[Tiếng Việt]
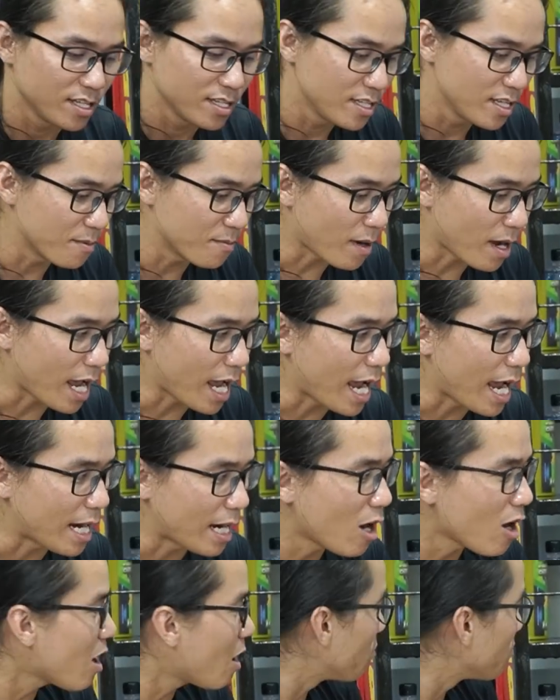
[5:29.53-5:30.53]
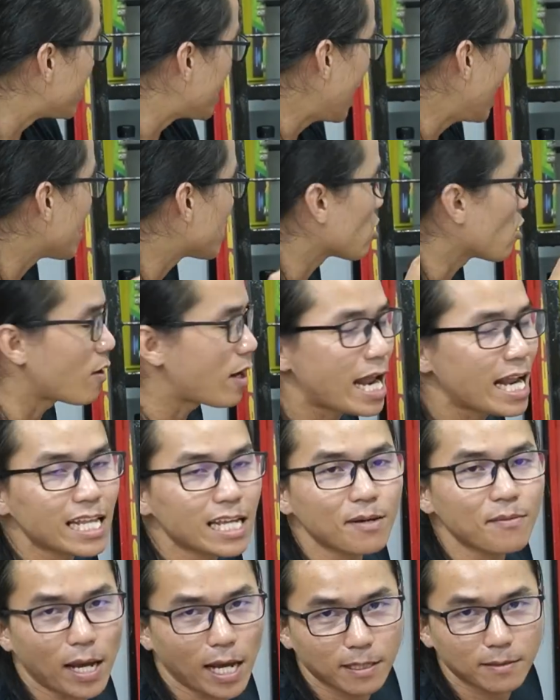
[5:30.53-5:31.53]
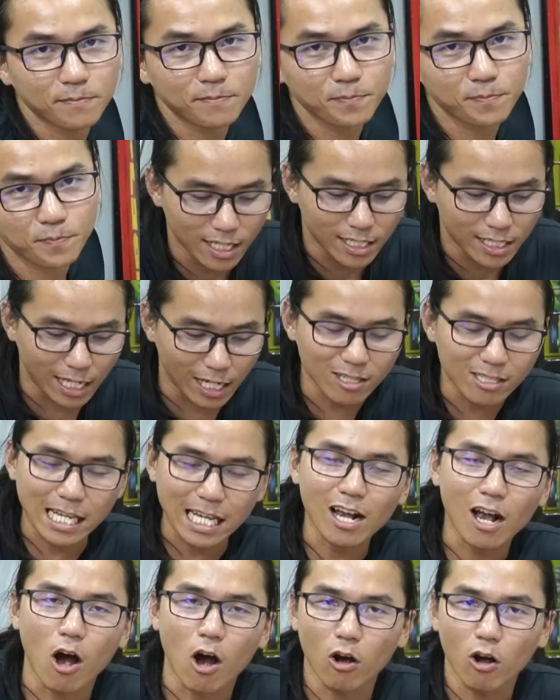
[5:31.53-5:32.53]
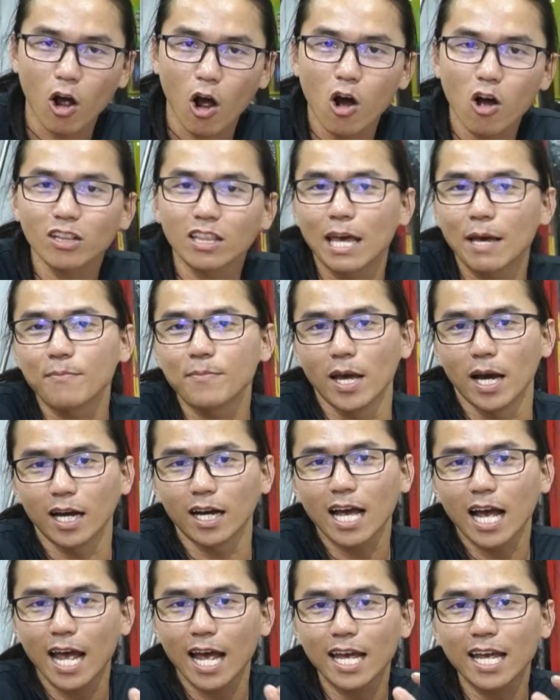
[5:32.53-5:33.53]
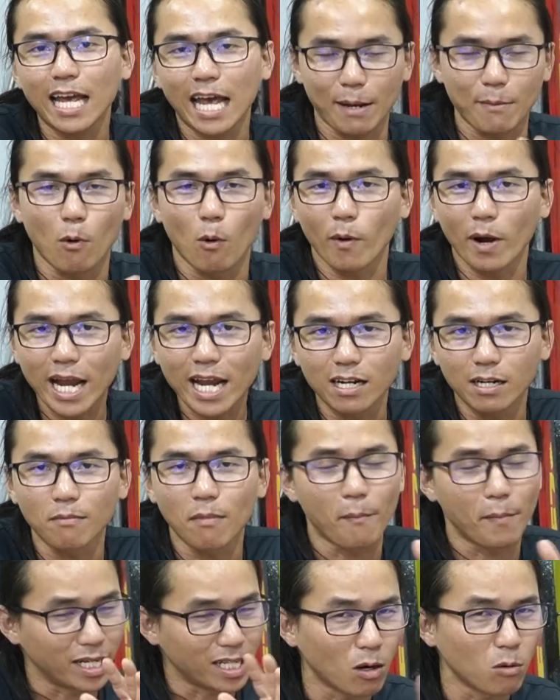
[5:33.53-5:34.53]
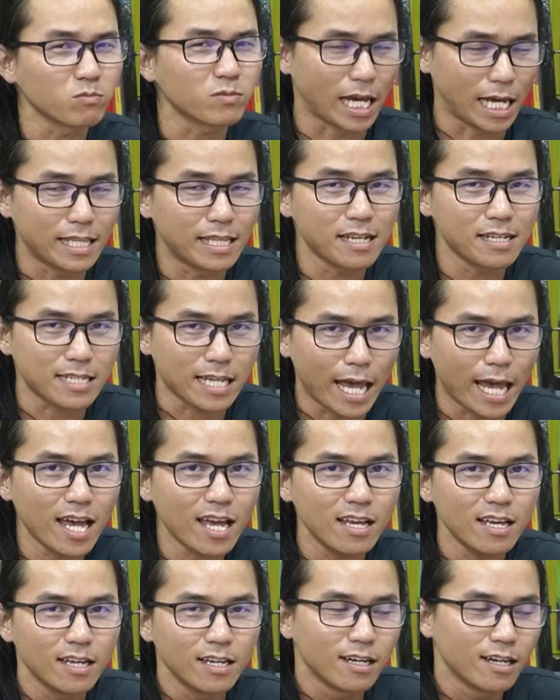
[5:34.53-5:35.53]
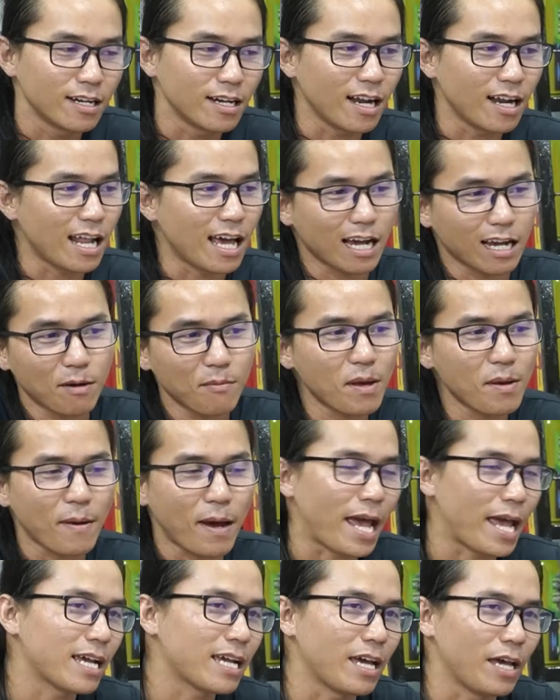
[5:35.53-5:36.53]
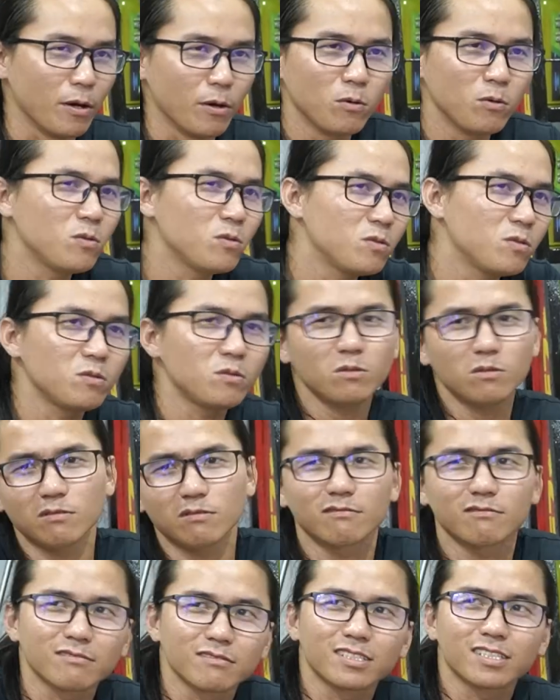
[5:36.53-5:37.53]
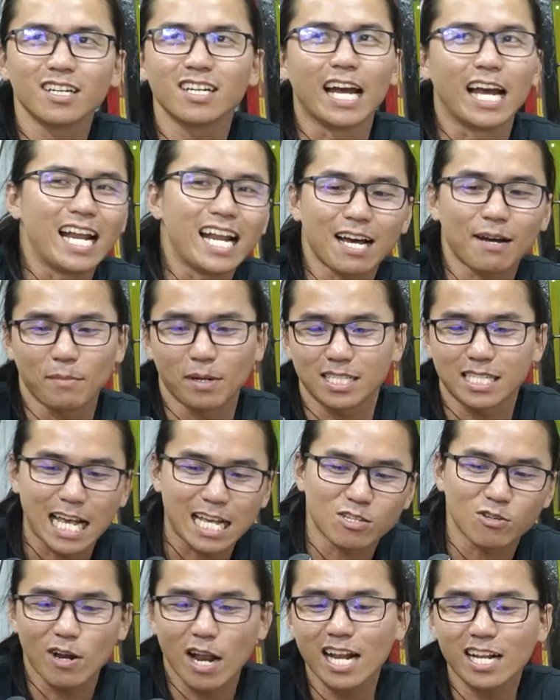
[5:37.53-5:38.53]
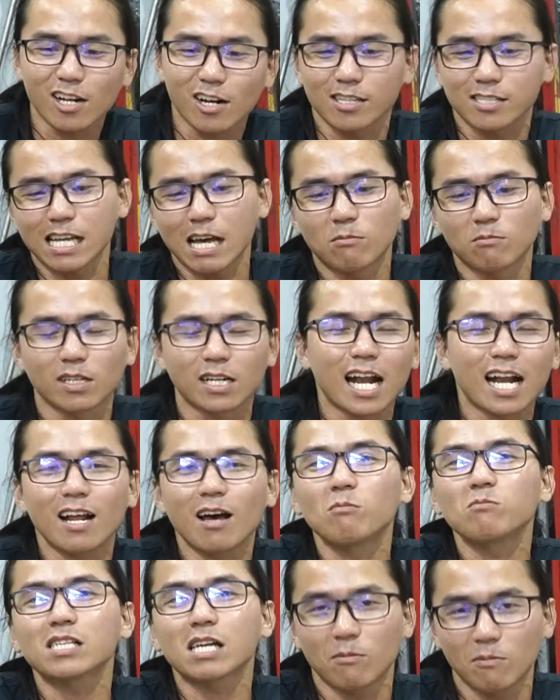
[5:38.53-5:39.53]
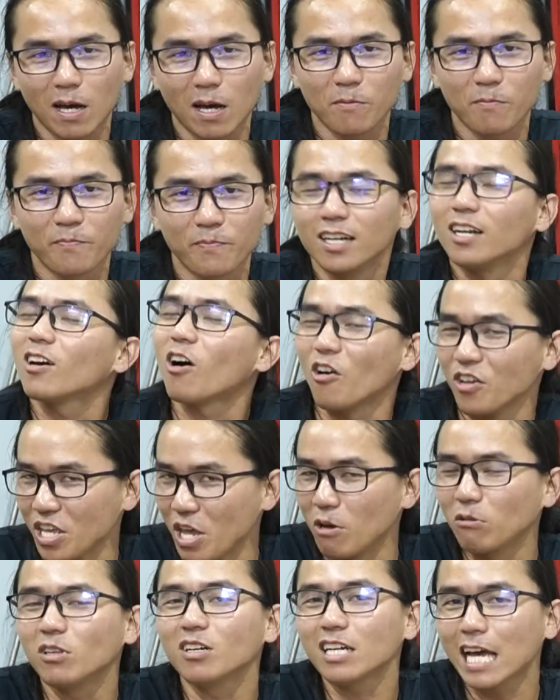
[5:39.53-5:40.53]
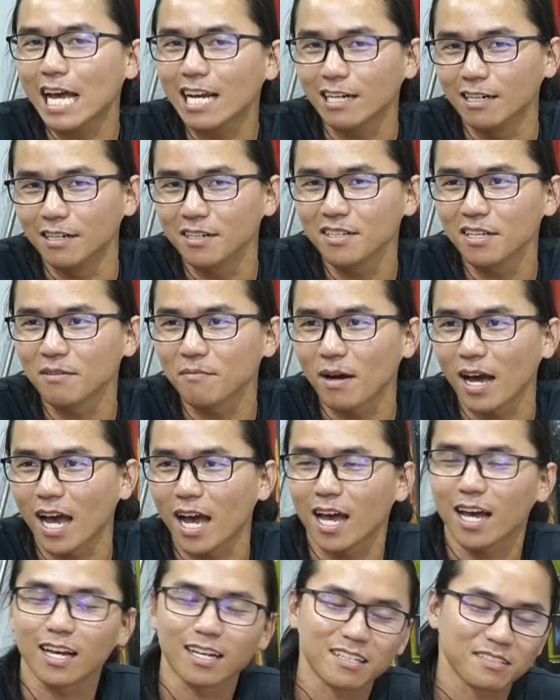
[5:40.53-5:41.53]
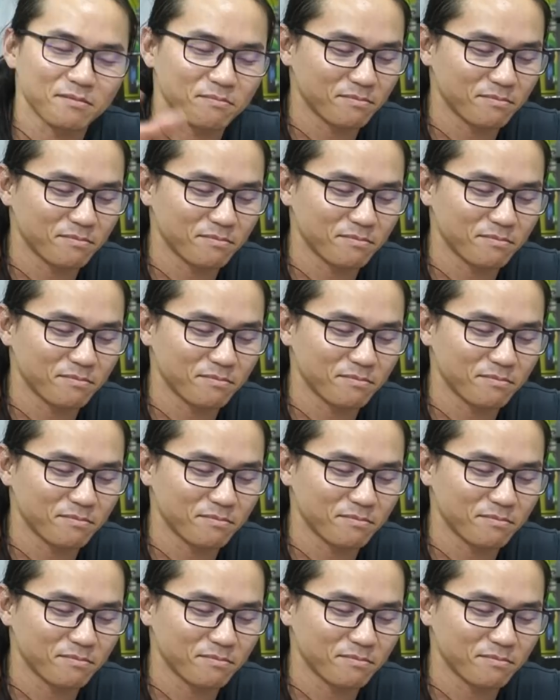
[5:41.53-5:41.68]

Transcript: Nhưng mà nó không chỉ là Sonax nha các bạn, thì nó sẽ còn có thêm những cái hạng mục khác nữa mà mình không tiện chia sẻ. Nên là có mấy bạn kiểu cứ nghĩ là mình xài Sonax rồi là xong, thật ra nó không xong đâu, nó còn nhiều thứ khác nữa. Nhưng mà